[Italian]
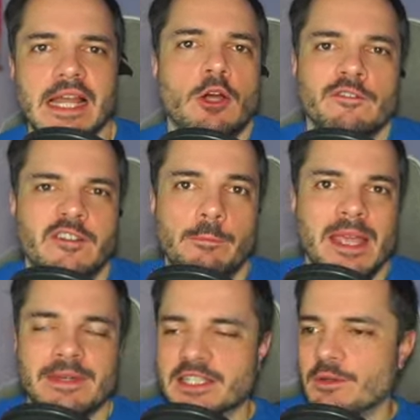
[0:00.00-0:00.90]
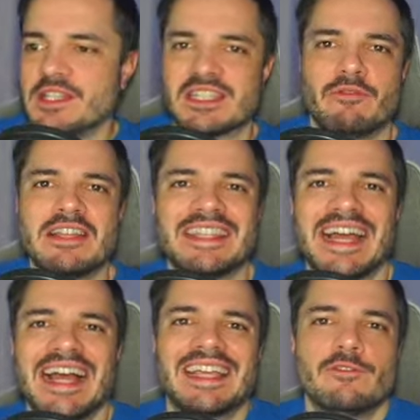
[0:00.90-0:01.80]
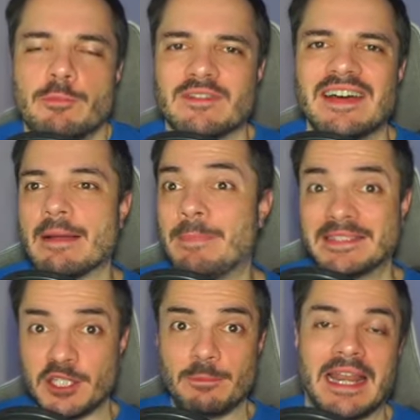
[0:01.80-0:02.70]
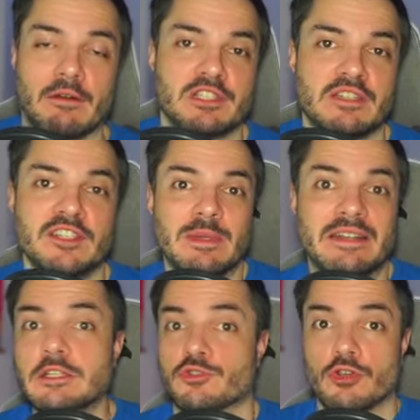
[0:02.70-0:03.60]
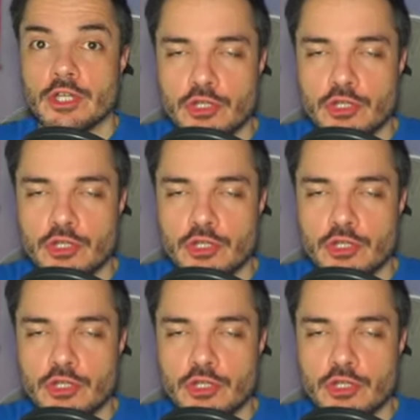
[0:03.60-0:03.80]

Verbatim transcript: la Call for Papers, quindi se volete anche voi provare a partecipare a questo evento meraviglioso